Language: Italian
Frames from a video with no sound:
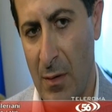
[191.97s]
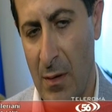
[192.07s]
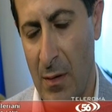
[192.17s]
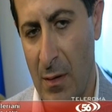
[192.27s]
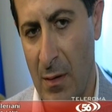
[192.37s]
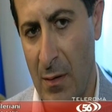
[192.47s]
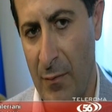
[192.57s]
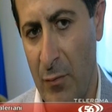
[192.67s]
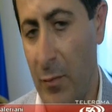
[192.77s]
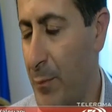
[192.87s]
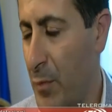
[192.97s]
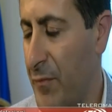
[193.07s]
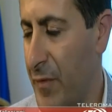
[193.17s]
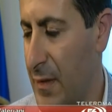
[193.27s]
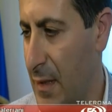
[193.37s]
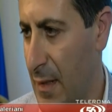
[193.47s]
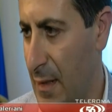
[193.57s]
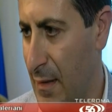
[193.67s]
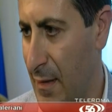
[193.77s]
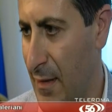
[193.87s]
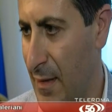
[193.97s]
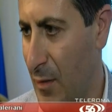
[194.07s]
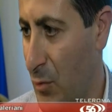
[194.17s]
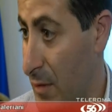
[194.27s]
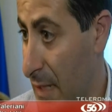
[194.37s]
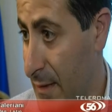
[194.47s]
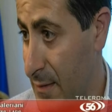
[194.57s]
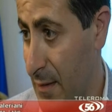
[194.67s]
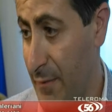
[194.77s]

uh, più, più, in fretta da, ad accordarsi,